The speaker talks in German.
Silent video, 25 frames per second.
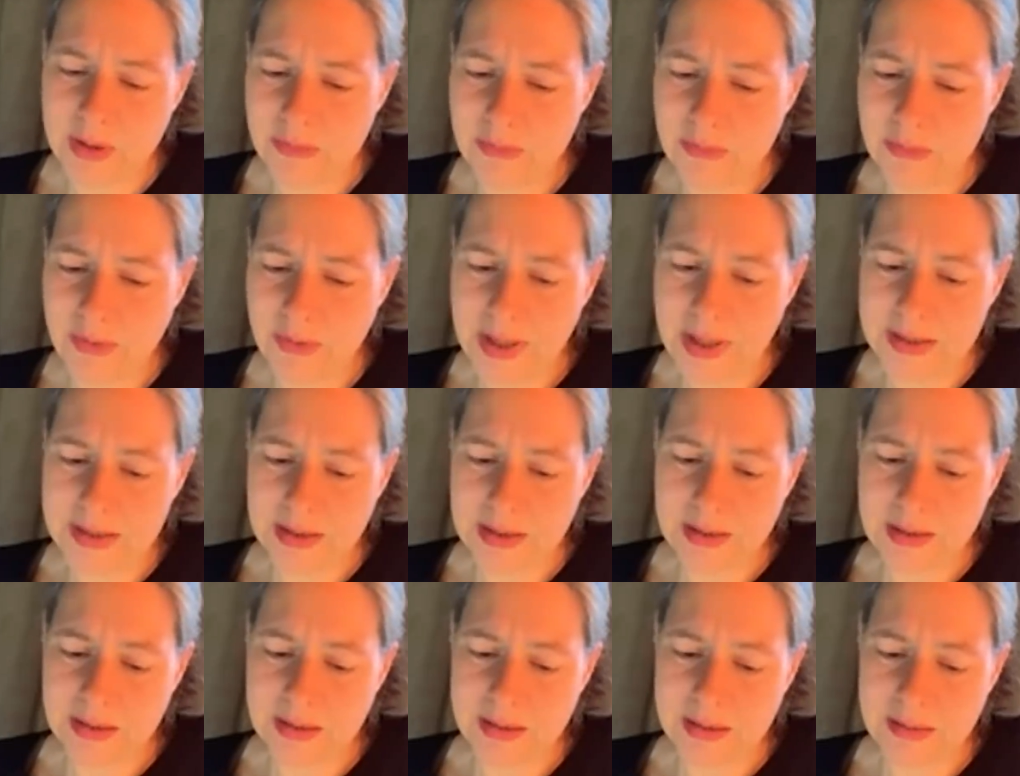
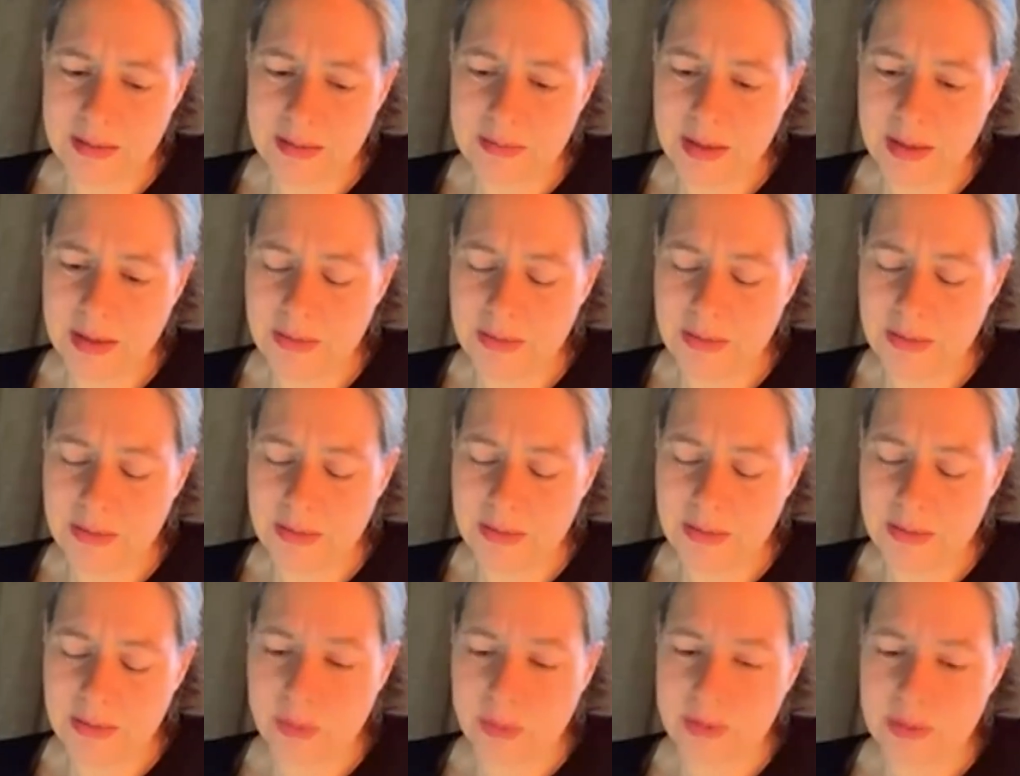weitere
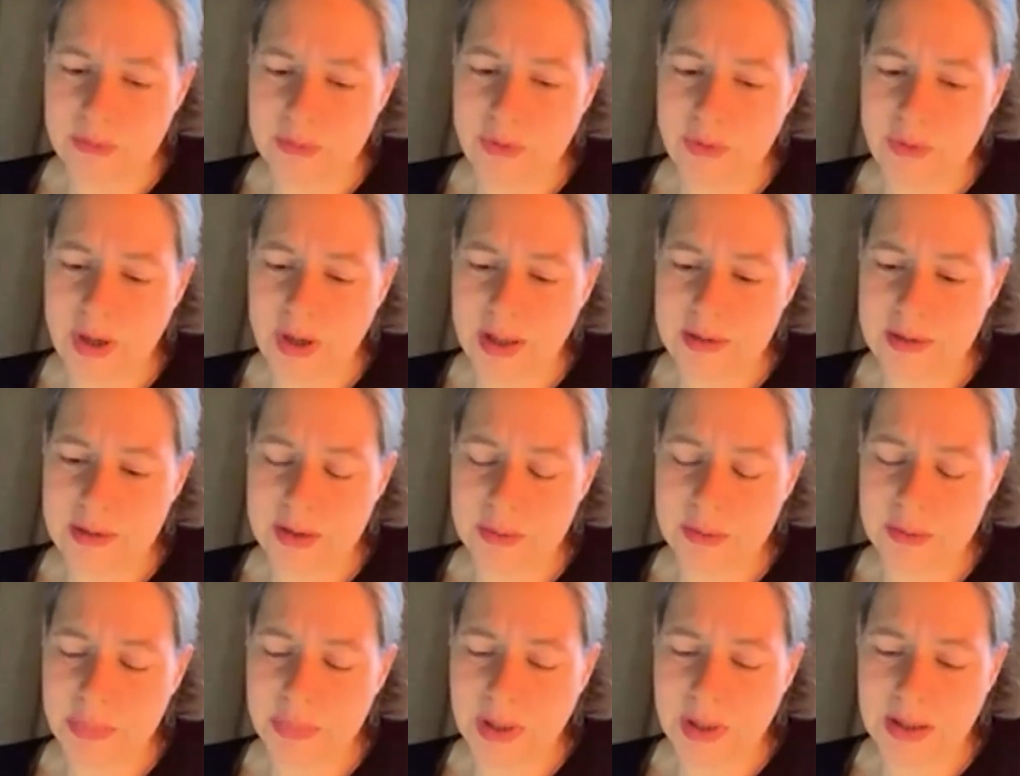Entwicklungen
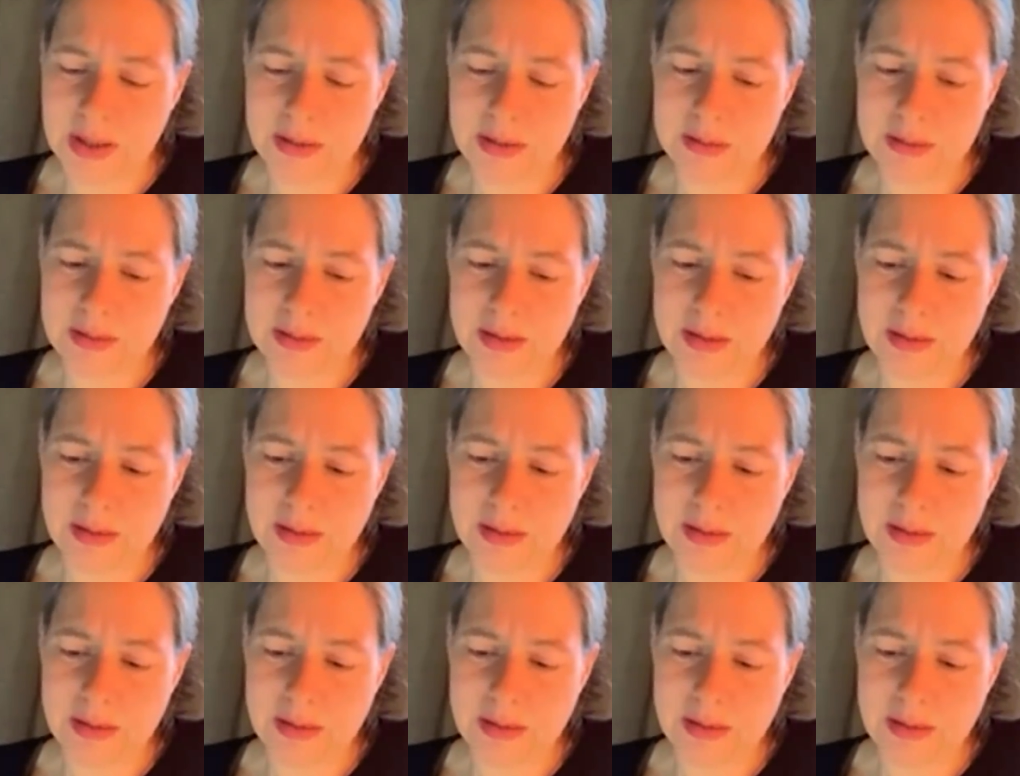voranzubringen,